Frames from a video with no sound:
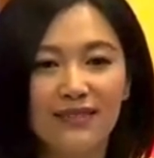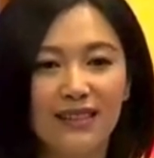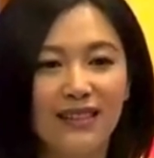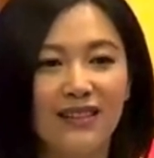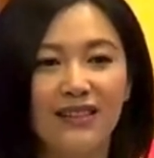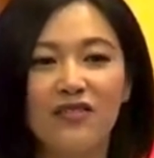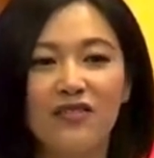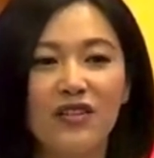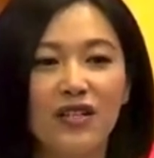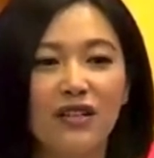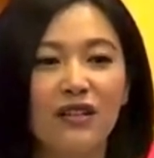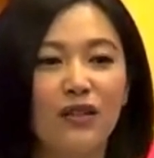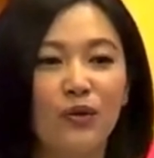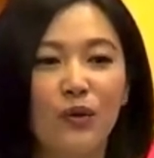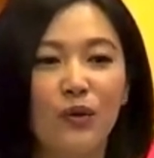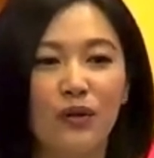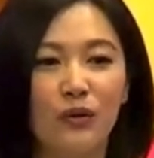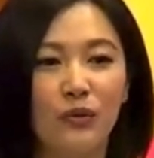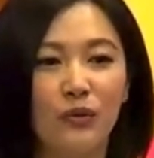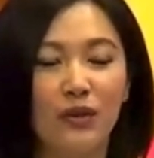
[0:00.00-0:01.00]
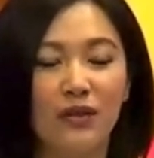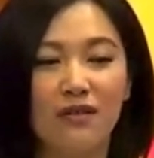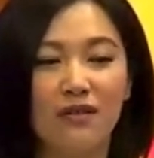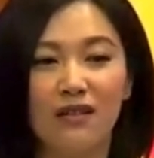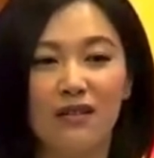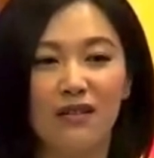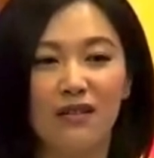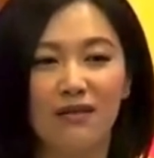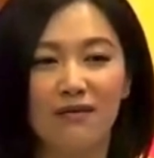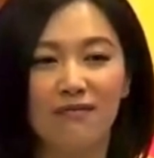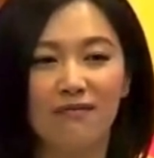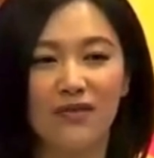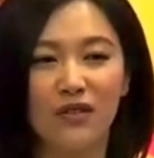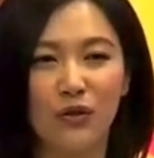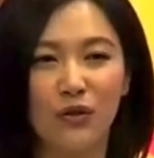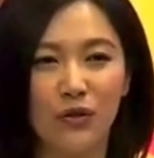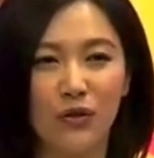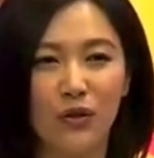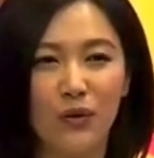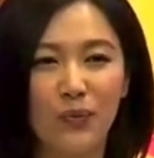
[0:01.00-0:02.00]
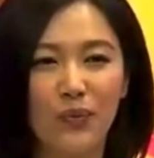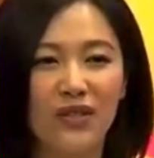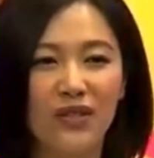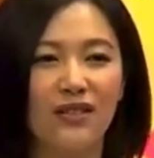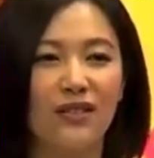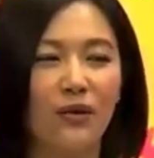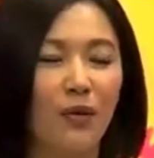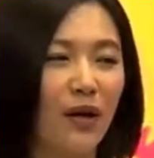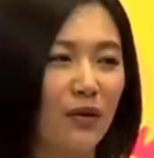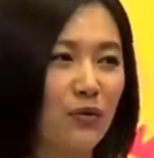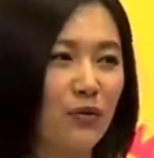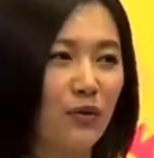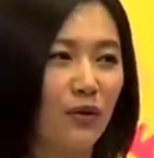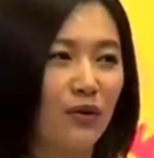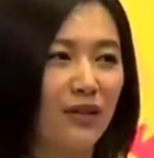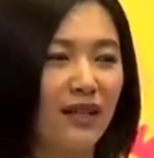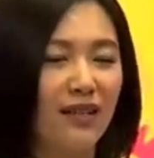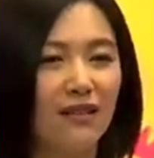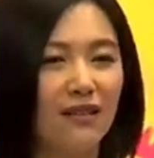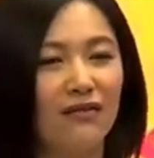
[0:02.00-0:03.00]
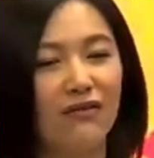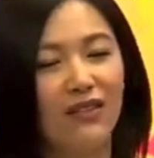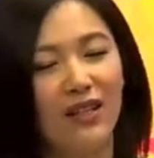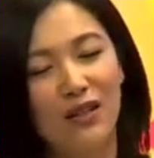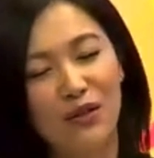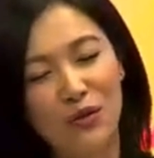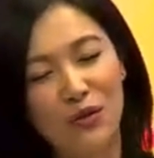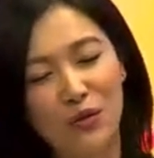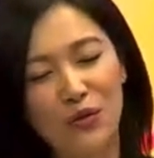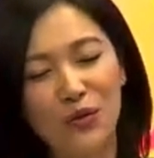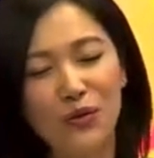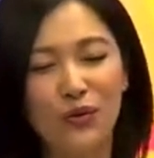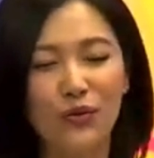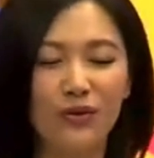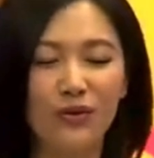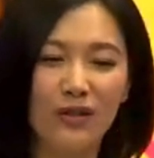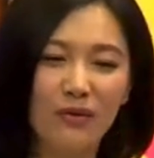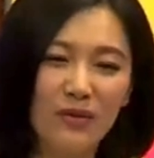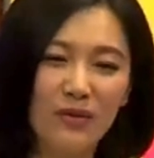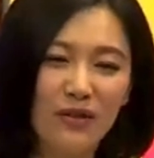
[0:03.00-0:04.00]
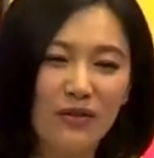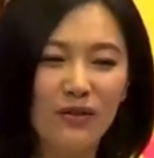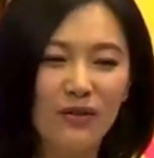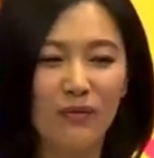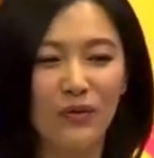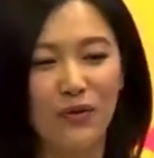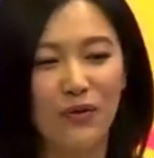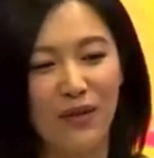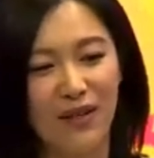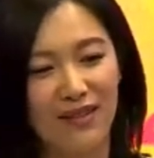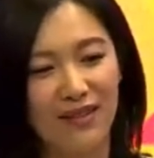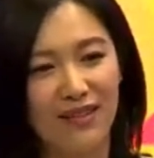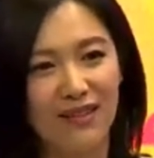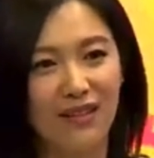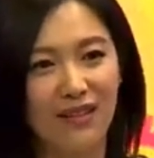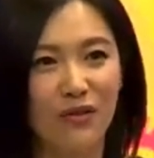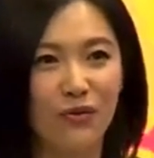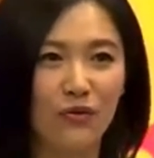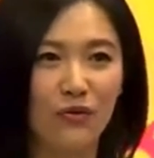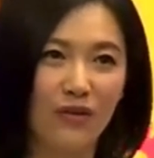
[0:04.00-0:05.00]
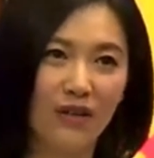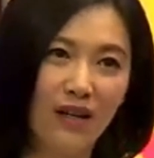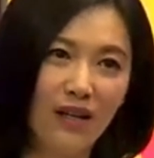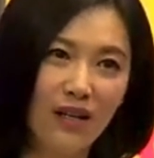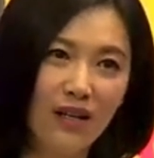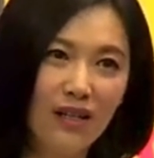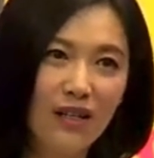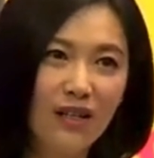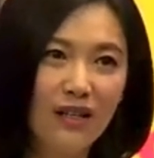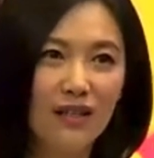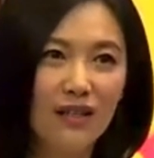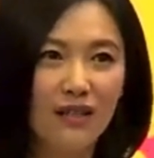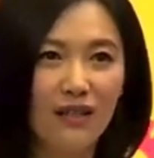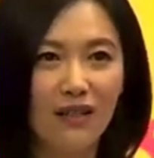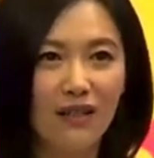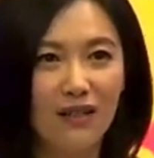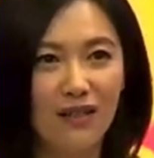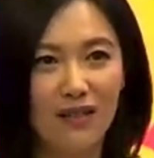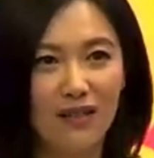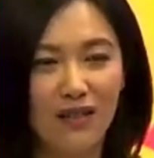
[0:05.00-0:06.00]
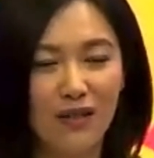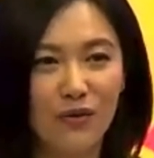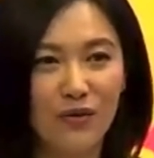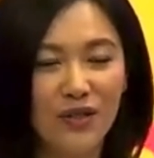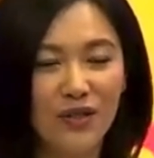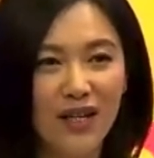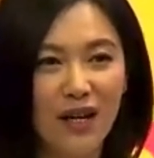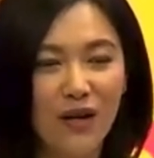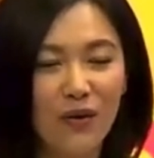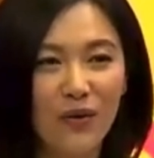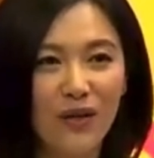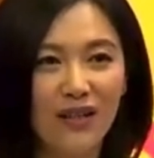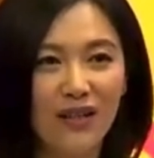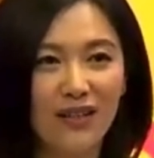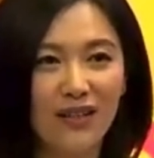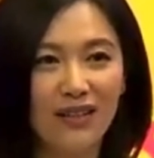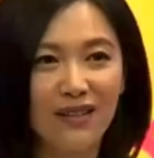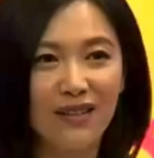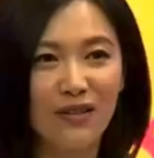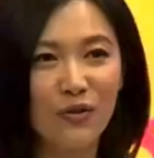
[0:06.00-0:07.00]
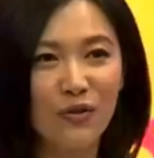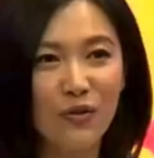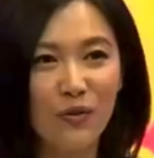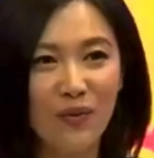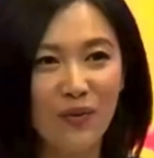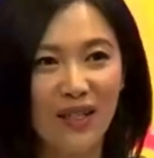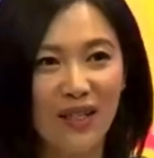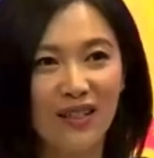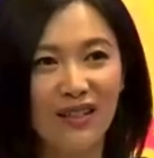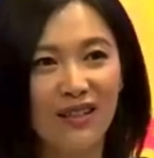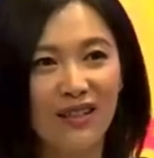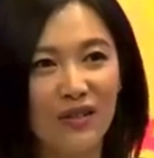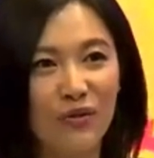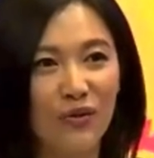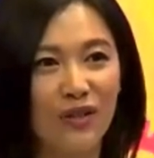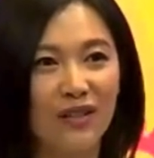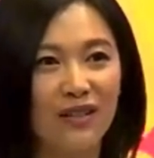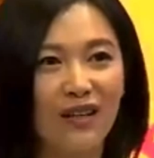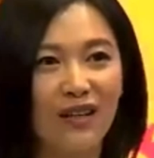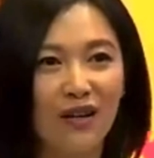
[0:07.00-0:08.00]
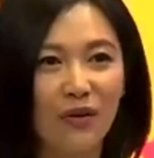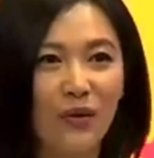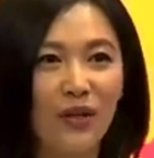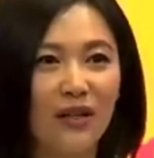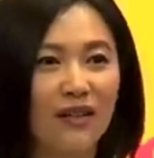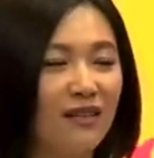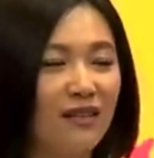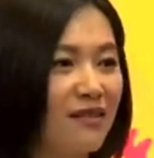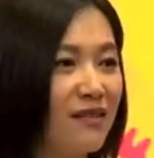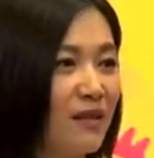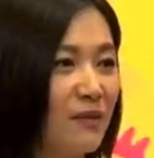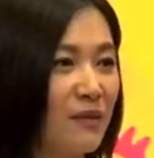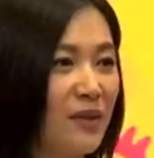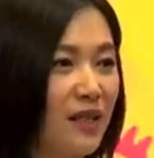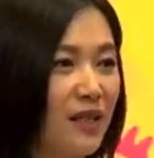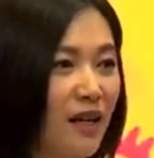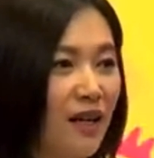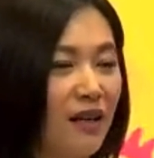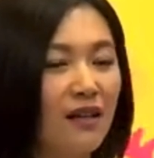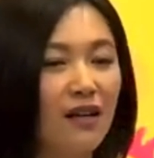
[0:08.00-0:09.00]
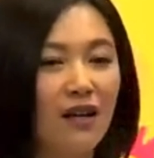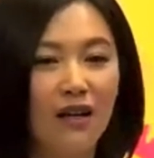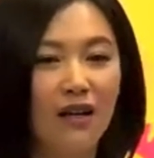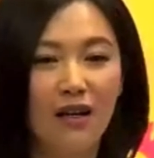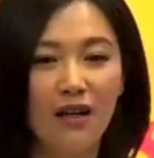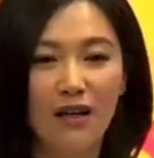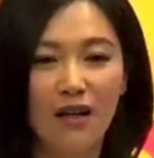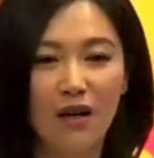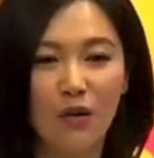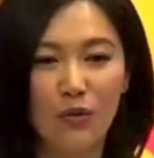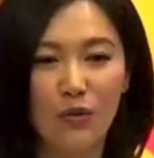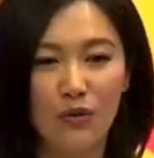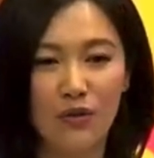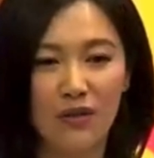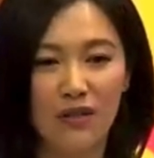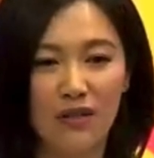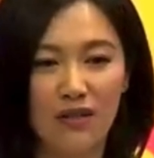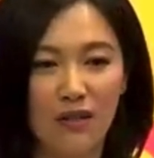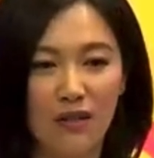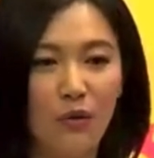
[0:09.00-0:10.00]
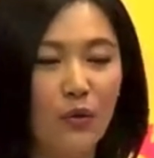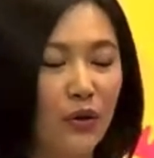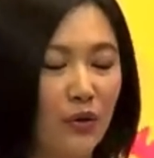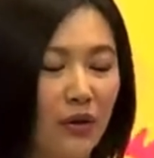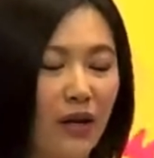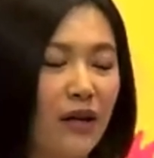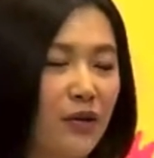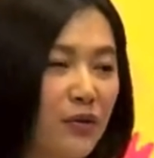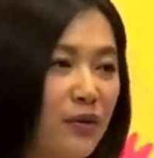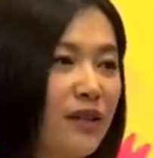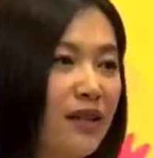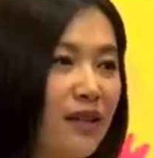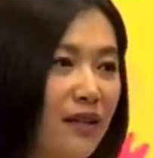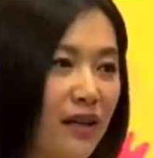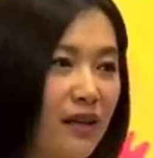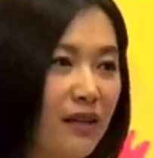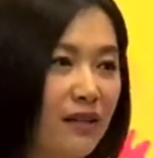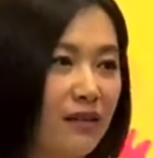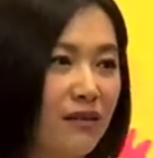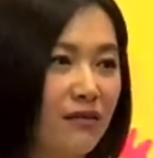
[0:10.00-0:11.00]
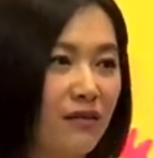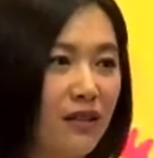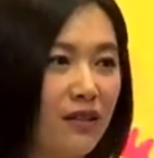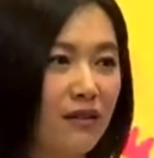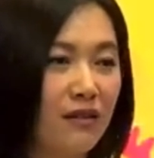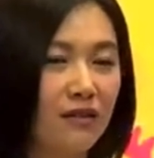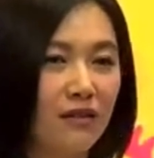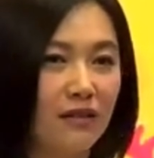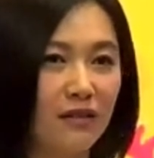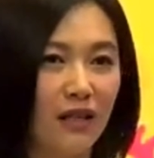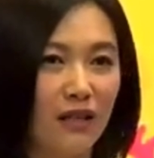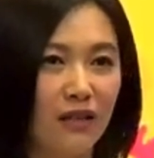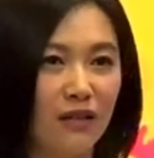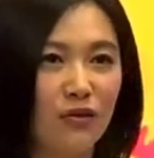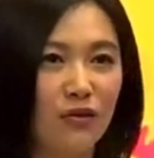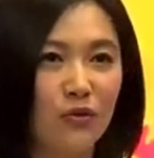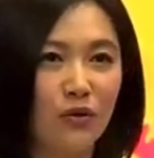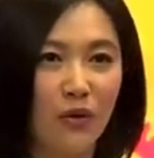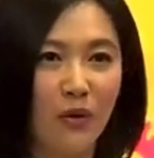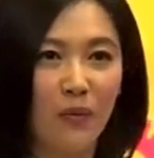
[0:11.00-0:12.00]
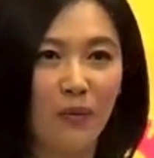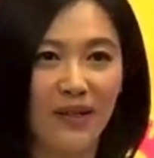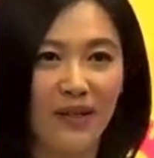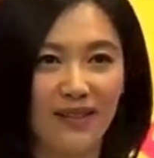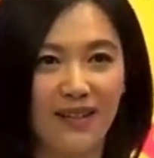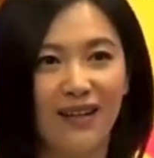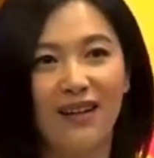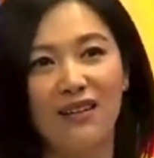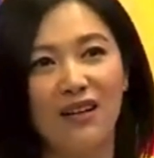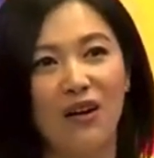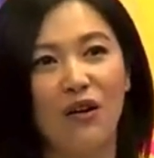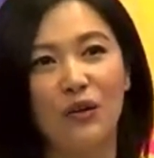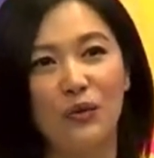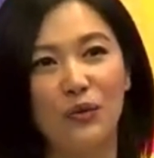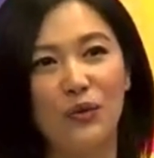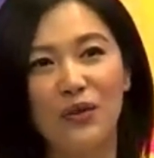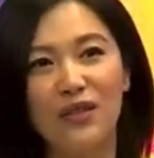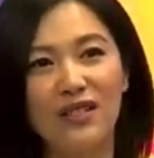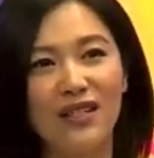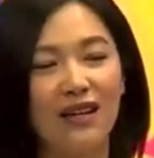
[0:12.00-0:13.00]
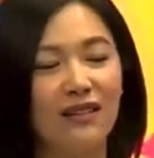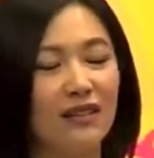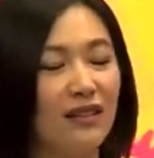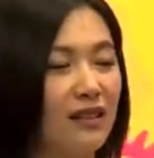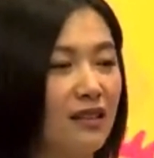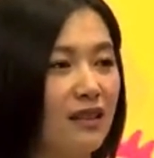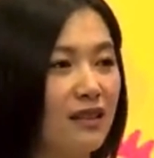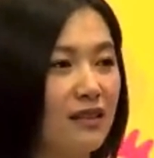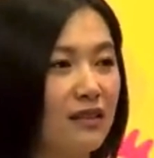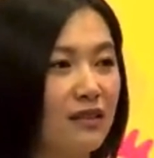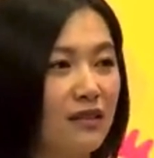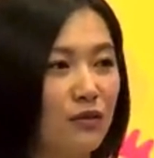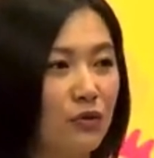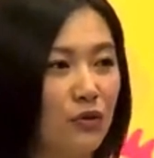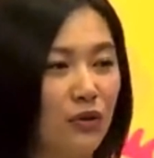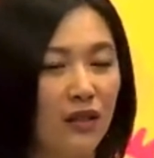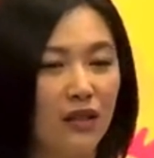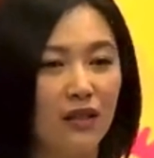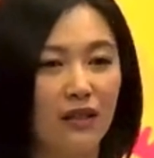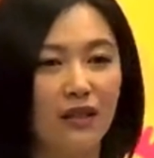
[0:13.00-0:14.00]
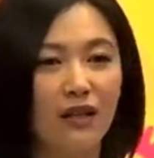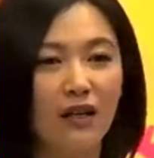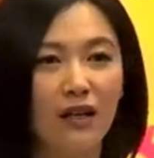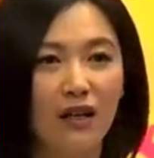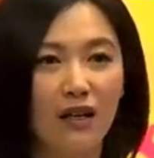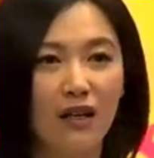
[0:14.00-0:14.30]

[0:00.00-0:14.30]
已经经历过很多自己有时候不喜欢做，但是为了种种什么什么原因，也许，也许这样会更出名，也许这样会更怎么样？啊，我觉得人会越来越累，因为演艺圈我们也看到很多这样的例子。所以，